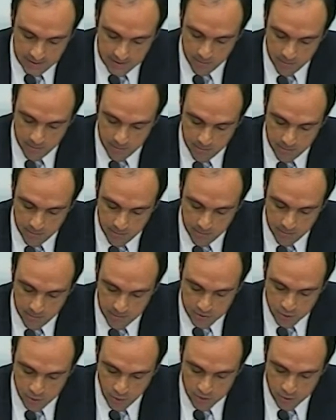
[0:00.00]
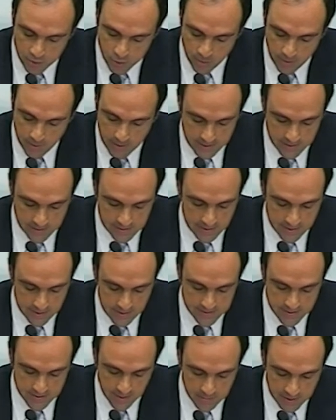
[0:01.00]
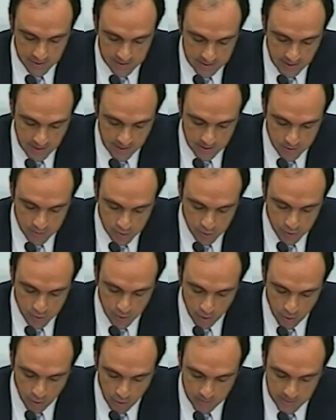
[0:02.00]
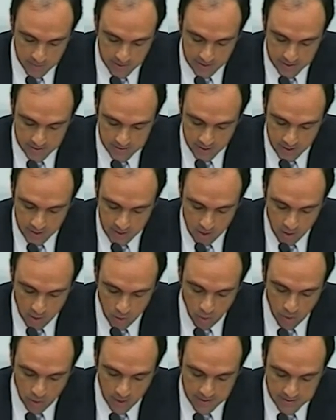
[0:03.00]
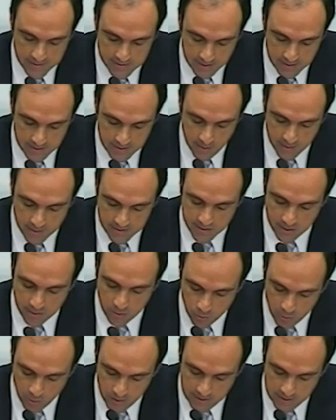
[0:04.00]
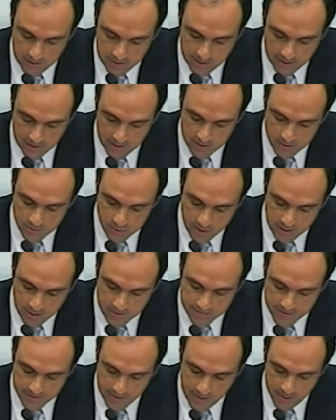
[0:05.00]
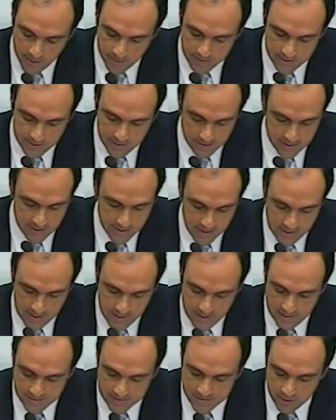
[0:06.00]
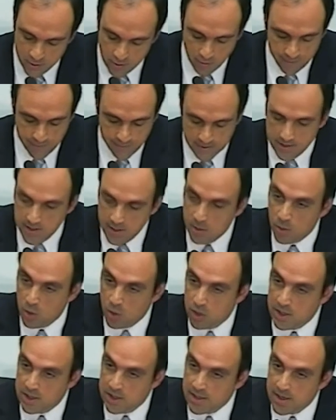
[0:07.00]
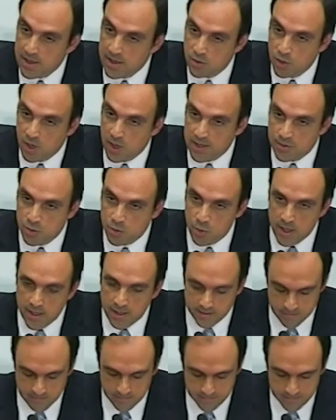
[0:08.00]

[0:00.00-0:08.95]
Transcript: distintas dimensiones urbanísticas, ambientales, socioeconómicas, organizativas y jurídicas relacionadas al hábitat, haciendo efectivo el derecho a la ciudad.